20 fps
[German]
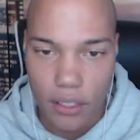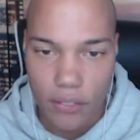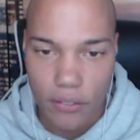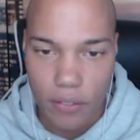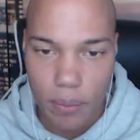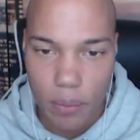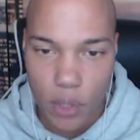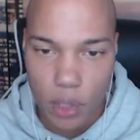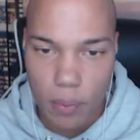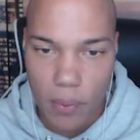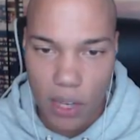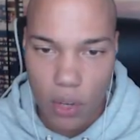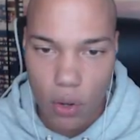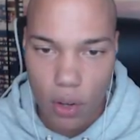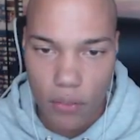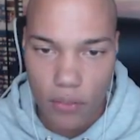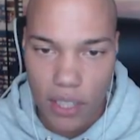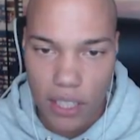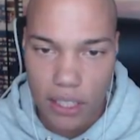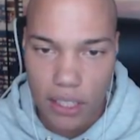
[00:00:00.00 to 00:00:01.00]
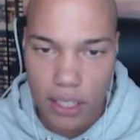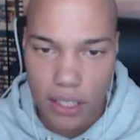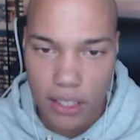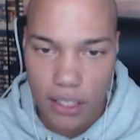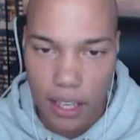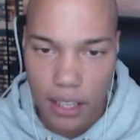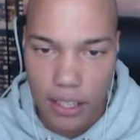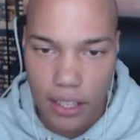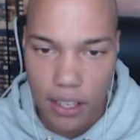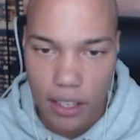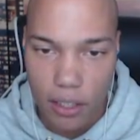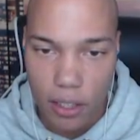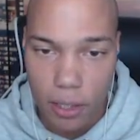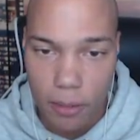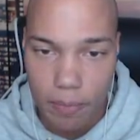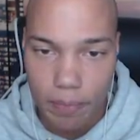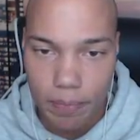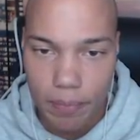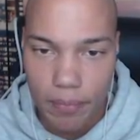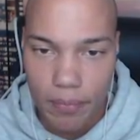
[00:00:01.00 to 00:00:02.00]
Ich muss mal gucken, wenn ich den jetzt direkt kille,
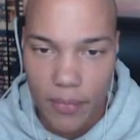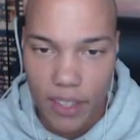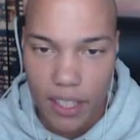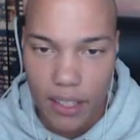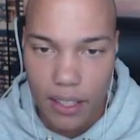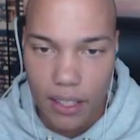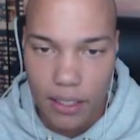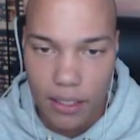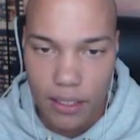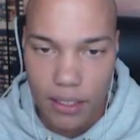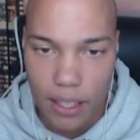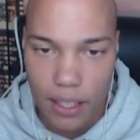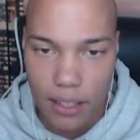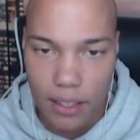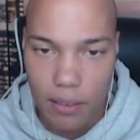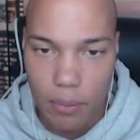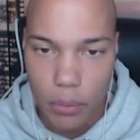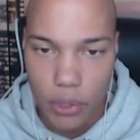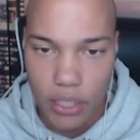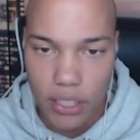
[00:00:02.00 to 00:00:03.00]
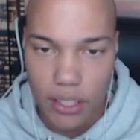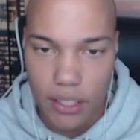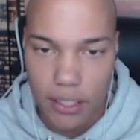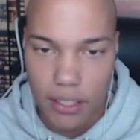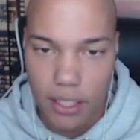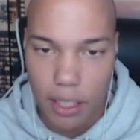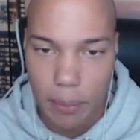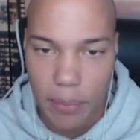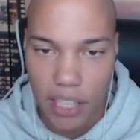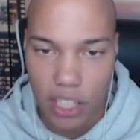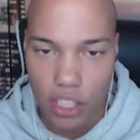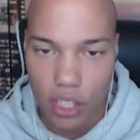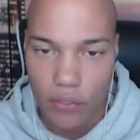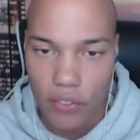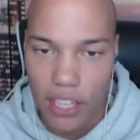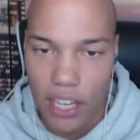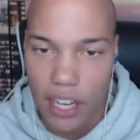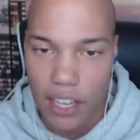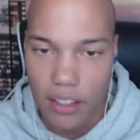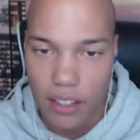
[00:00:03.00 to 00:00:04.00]
dann müsste ich das TP schon
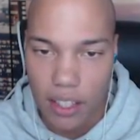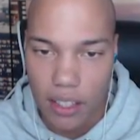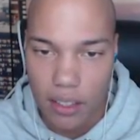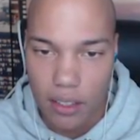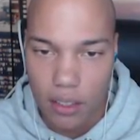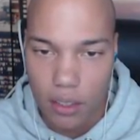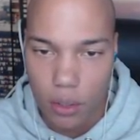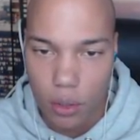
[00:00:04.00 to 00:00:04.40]
wieder ändern.